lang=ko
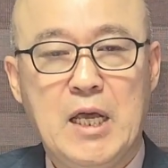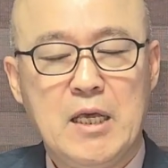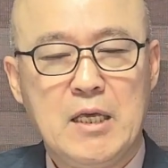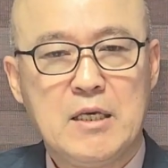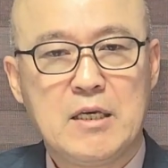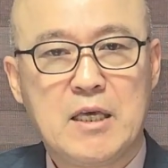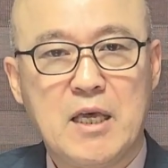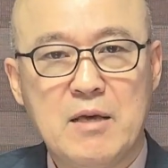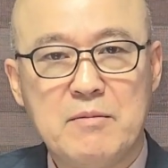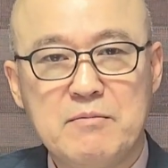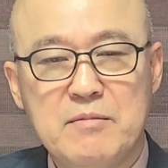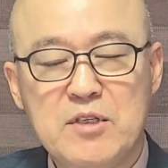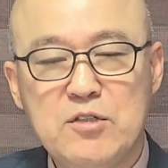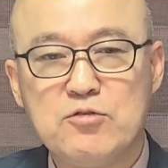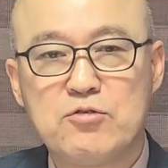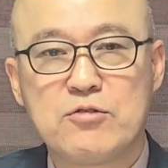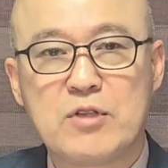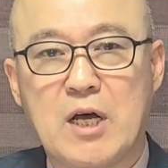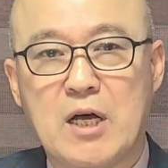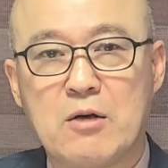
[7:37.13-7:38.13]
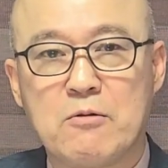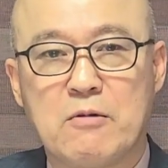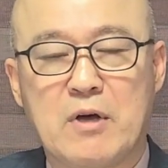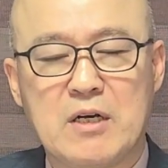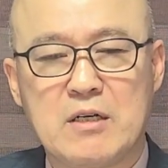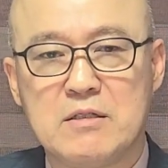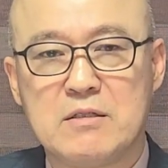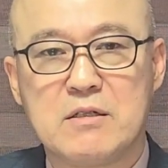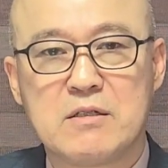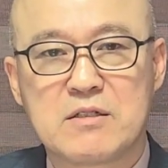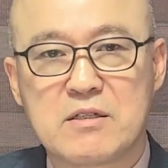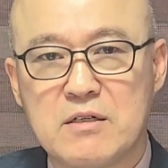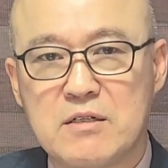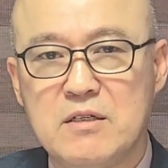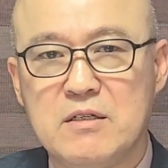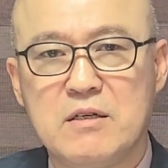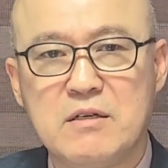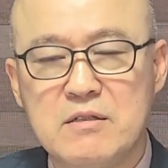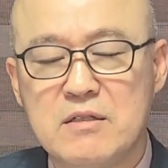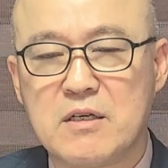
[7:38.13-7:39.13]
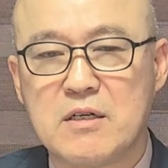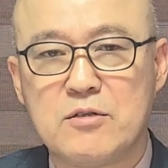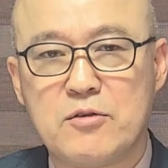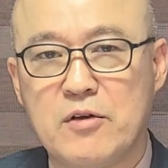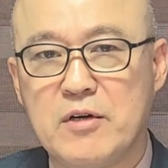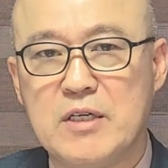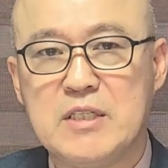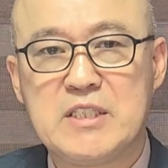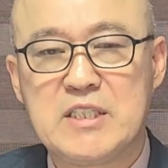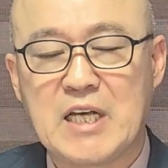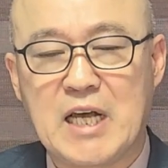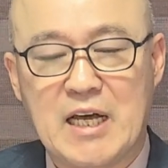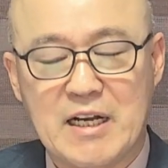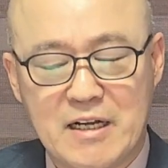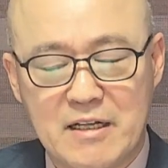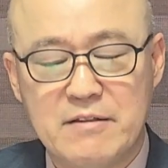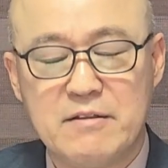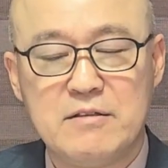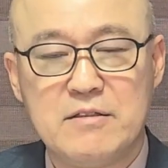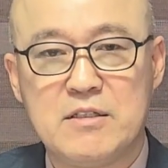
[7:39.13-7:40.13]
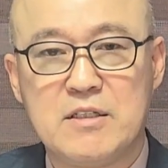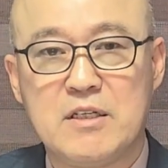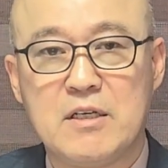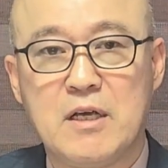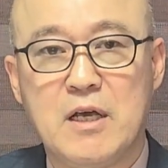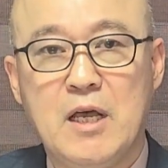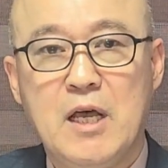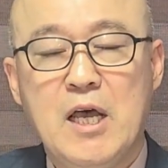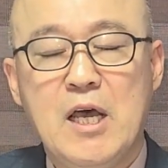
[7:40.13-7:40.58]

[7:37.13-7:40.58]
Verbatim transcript: 이게 민주당과는 선이 연결되어 있지 않았는지